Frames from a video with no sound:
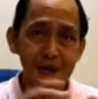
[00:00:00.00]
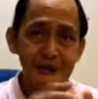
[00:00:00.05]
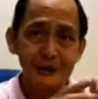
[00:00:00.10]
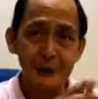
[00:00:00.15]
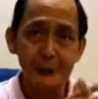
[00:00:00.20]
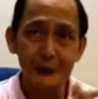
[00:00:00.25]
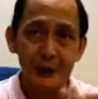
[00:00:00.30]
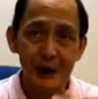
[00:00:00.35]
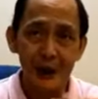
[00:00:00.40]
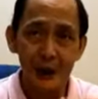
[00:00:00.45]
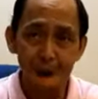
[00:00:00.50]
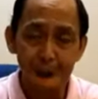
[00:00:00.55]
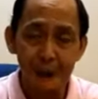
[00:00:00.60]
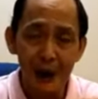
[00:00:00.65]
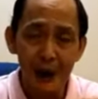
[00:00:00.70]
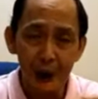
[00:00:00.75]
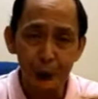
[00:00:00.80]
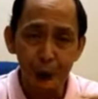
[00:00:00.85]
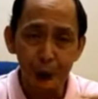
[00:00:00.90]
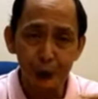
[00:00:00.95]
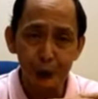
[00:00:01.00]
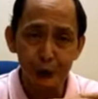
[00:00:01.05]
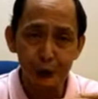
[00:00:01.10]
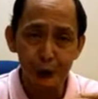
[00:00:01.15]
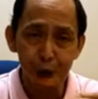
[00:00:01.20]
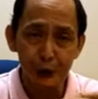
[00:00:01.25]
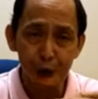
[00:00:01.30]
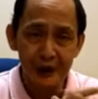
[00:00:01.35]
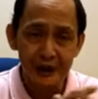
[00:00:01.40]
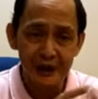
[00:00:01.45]
sa mga bakod
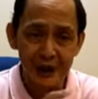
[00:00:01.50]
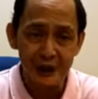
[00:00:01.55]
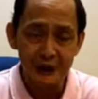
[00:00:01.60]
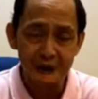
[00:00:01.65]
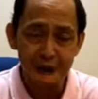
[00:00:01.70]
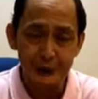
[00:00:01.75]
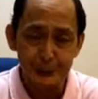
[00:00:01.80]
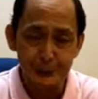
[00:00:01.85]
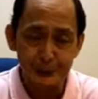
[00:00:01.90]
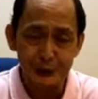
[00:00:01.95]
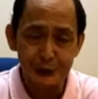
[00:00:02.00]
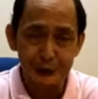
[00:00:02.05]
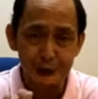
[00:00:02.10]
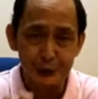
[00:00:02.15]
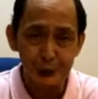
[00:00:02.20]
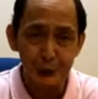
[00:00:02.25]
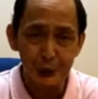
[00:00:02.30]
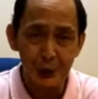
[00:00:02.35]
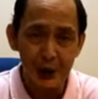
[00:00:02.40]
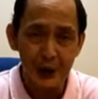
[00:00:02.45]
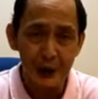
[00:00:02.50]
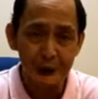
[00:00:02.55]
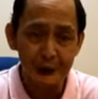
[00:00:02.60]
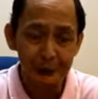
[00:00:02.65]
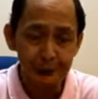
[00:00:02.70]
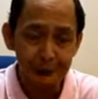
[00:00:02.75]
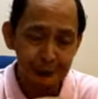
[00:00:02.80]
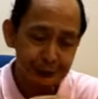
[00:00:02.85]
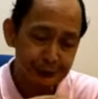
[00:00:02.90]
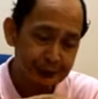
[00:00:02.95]
o kaya sa pintuan
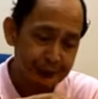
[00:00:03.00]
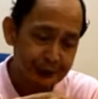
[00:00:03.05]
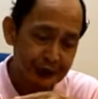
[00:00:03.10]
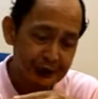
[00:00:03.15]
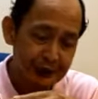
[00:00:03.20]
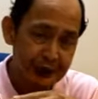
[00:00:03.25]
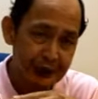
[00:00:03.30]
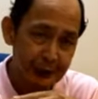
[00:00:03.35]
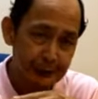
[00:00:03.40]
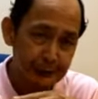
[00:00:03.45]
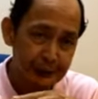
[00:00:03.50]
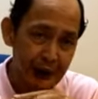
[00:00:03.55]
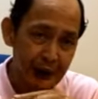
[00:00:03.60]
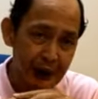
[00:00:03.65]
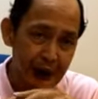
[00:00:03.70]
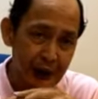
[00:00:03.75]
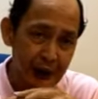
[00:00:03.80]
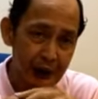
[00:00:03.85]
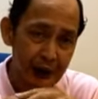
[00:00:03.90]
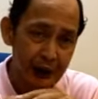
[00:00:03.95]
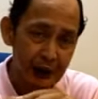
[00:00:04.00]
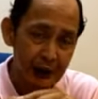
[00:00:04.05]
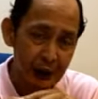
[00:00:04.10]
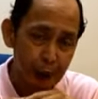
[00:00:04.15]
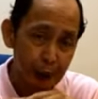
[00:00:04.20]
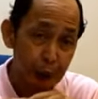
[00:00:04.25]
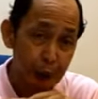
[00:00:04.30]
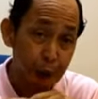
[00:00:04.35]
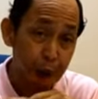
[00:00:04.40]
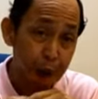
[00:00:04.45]
ng mga
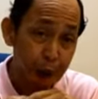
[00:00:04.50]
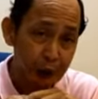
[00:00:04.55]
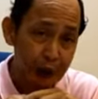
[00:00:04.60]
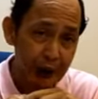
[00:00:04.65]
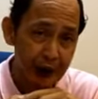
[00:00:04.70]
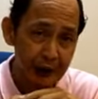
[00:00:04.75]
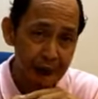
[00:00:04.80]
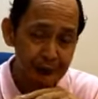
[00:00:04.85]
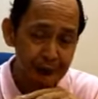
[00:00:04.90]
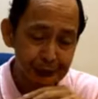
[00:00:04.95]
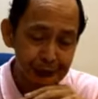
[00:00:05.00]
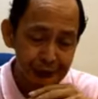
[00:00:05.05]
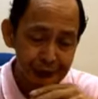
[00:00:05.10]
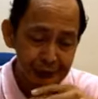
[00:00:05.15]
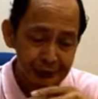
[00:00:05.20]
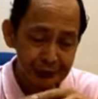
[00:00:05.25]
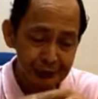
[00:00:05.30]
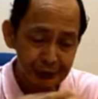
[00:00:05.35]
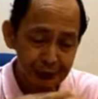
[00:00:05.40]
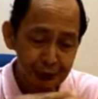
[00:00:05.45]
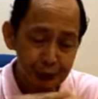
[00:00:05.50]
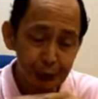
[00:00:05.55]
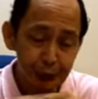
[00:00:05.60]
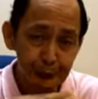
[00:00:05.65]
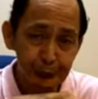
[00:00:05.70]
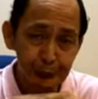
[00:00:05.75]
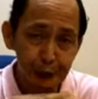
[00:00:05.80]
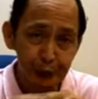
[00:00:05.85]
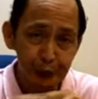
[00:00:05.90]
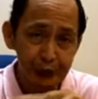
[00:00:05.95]
kulungan, doon
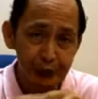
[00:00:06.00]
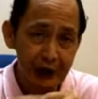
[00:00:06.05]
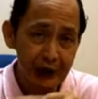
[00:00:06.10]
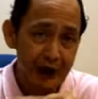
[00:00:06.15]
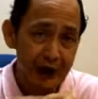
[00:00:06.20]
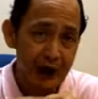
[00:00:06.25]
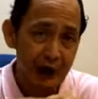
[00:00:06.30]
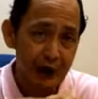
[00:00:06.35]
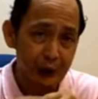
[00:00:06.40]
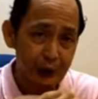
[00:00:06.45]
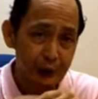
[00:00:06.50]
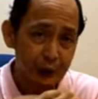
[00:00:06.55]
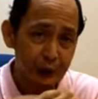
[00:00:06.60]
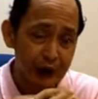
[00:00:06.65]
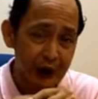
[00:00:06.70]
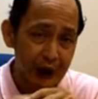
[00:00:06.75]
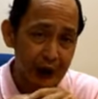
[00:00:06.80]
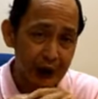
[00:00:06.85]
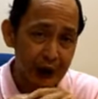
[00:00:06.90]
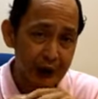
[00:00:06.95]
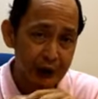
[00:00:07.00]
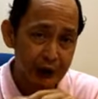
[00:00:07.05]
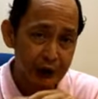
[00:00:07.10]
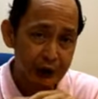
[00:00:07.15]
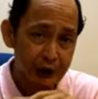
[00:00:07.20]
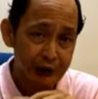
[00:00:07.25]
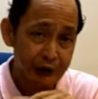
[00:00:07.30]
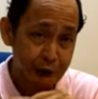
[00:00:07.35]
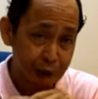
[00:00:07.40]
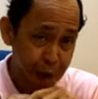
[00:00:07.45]
po nagkakaroon ng
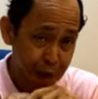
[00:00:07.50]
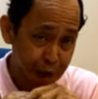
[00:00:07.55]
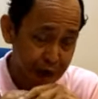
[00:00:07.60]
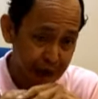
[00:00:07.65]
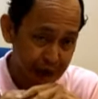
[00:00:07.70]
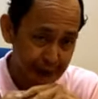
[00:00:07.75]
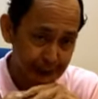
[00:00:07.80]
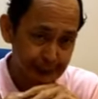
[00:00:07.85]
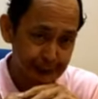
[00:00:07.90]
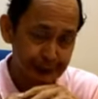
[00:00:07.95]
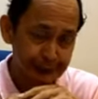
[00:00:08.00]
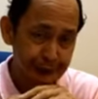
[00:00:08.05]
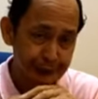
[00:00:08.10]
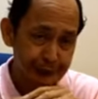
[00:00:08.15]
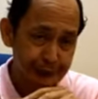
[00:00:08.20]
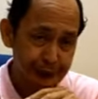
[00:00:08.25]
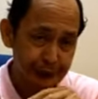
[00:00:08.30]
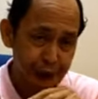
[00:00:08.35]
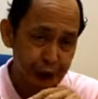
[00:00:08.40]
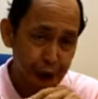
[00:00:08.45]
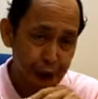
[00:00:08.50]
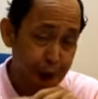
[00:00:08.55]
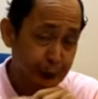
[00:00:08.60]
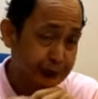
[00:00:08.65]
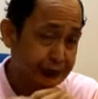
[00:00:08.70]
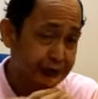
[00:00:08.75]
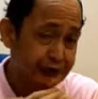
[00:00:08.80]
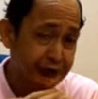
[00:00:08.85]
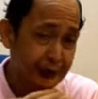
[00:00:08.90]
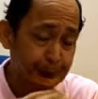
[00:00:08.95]
sugat.
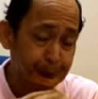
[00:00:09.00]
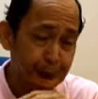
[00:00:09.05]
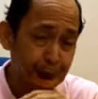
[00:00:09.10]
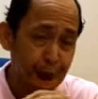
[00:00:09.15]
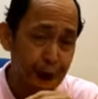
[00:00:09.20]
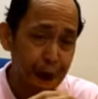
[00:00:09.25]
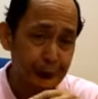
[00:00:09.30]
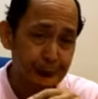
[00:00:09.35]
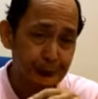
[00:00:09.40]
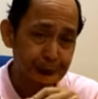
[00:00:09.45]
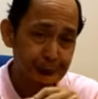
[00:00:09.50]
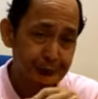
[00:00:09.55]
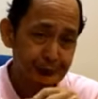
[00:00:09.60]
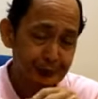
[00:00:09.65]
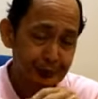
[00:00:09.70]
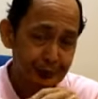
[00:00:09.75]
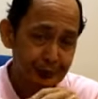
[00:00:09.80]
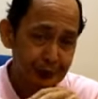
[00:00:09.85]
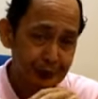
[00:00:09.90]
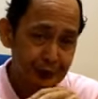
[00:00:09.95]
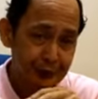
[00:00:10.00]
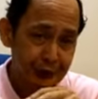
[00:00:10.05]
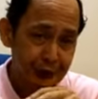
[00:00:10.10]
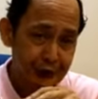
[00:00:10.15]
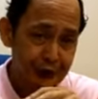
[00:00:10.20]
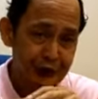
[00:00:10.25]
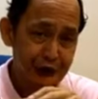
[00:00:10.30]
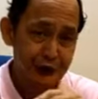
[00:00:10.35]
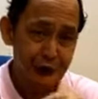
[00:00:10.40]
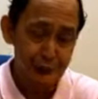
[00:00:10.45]
Kumisaw po,
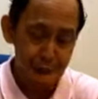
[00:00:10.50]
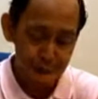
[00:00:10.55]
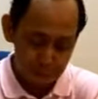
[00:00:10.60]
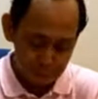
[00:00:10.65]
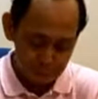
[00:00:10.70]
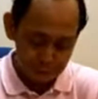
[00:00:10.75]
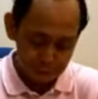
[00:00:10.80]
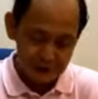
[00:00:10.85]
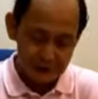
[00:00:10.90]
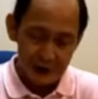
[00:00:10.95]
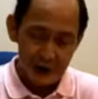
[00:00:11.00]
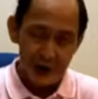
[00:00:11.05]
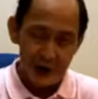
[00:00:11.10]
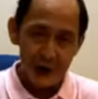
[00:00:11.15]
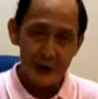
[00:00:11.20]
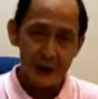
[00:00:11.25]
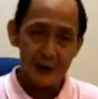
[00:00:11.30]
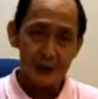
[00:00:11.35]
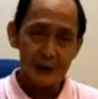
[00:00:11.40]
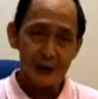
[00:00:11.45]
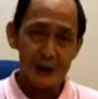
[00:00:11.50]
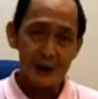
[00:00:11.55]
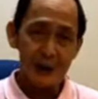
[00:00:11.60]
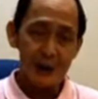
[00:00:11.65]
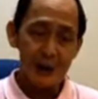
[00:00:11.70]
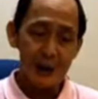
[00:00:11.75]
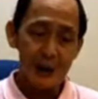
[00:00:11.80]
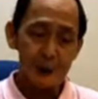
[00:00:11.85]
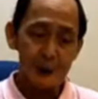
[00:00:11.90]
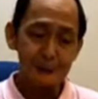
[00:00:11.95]
dito po sa
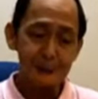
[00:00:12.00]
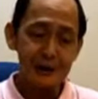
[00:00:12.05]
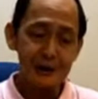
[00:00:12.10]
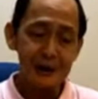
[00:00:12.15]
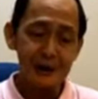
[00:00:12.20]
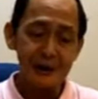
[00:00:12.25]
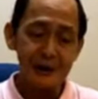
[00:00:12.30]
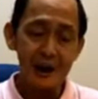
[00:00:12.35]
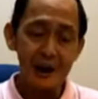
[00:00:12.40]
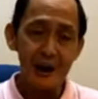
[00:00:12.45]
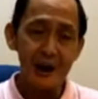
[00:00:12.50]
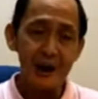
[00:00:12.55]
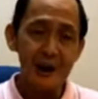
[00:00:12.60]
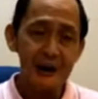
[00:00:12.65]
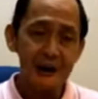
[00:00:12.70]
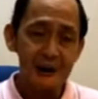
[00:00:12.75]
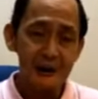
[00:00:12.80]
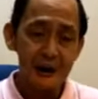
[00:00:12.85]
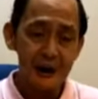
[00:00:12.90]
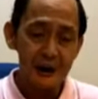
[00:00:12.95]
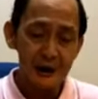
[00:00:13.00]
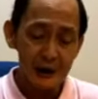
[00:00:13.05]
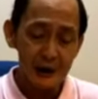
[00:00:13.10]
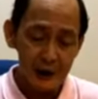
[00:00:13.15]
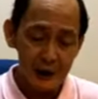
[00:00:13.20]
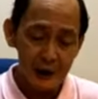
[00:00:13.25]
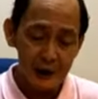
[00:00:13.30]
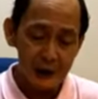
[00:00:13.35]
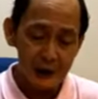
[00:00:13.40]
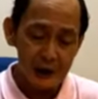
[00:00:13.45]
umbilical air
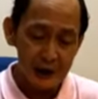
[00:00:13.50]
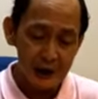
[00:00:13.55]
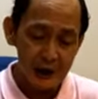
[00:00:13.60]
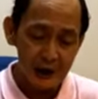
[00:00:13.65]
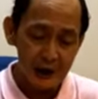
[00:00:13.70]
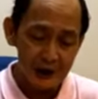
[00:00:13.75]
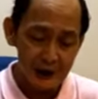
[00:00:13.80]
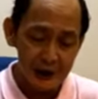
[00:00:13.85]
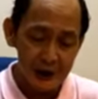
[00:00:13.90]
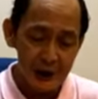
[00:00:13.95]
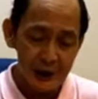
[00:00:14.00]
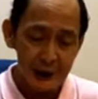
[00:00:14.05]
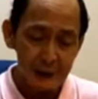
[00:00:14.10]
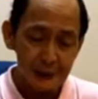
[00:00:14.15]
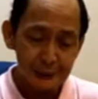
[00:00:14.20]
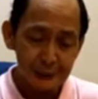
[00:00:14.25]
area,